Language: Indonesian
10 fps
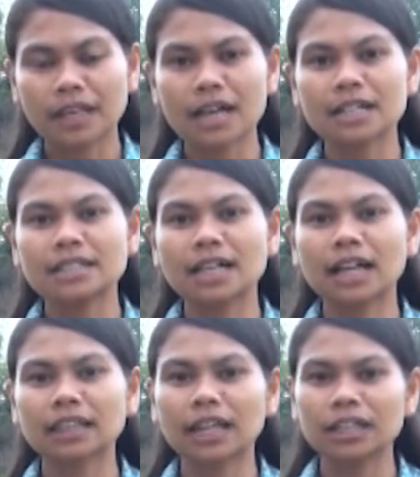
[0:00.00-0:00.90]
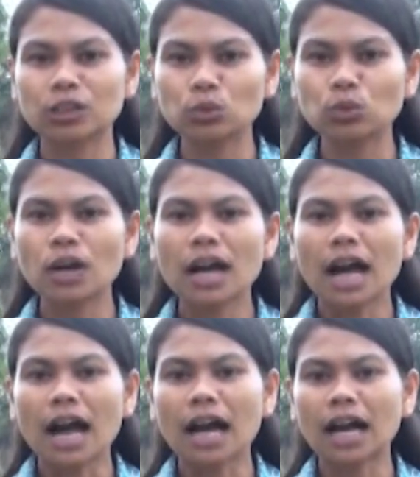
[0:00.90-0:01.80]
ya kejahatan itu
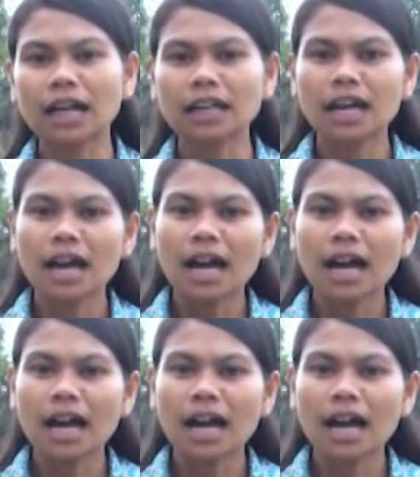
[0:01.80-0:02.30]
akan